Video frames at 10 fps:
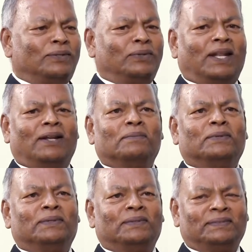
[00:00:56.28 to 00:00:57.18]

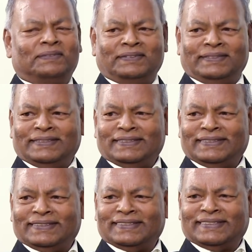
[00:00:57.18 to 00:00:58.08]
కుటిలము
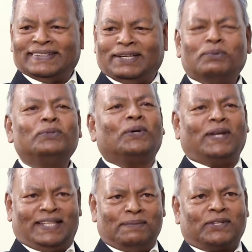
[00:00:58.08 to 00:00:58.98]
కూతో
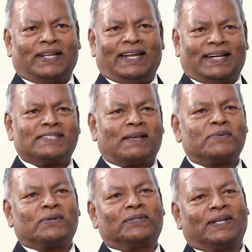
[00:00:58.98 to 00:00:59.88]
ఏది మొదలైనా
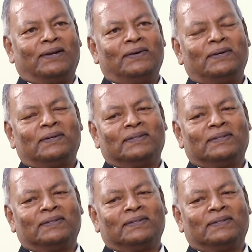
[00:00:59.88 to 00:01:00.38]
సంస్కృతంలో